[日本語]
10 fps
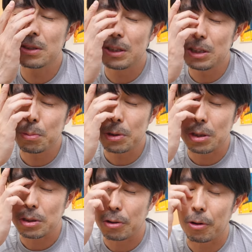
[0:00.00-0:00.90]
いつも言ってるん
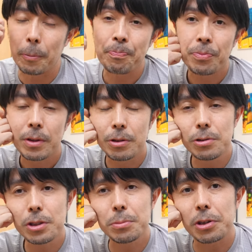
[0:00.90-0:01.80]
ですけど、
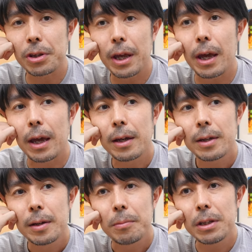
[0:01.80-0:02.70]
YouTube って
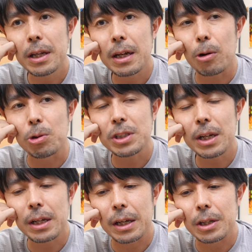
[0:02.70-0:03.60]
みんななんかお
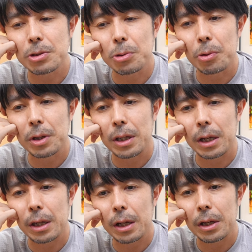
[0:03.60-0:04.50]
しゃれな映像を撮んな
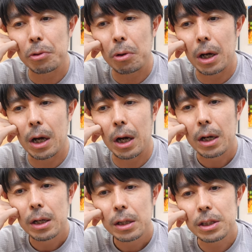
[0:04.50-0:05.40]
きゃいけないとか、